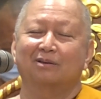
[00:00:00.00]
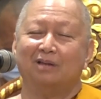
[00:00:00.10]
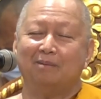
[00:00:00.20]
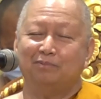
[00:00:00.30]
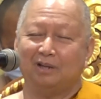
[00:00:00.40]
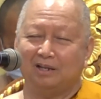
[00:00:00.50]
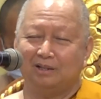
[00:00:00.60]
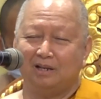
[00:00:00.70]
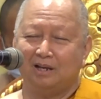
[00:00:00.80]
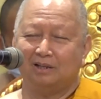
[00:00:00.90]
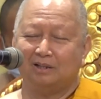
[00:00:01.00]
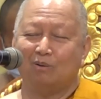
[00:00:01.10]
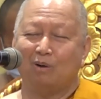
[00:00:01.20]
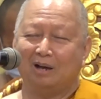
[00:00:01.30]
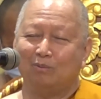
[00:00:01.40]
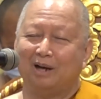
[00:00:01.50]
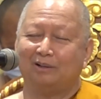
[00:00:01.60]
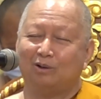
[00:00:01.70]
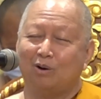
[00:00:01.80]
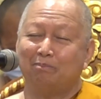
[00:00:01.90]
ทรัพย์สินที่ถวายวัด
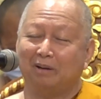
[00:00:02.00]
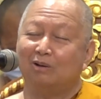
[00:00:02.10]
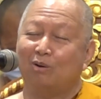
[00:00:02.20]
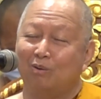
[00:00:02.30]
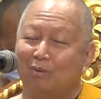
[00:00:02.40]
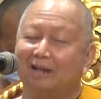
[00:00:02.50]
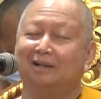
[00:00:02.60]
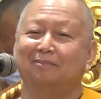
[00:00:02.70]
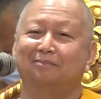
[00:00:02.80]
ก็เป็นของวัด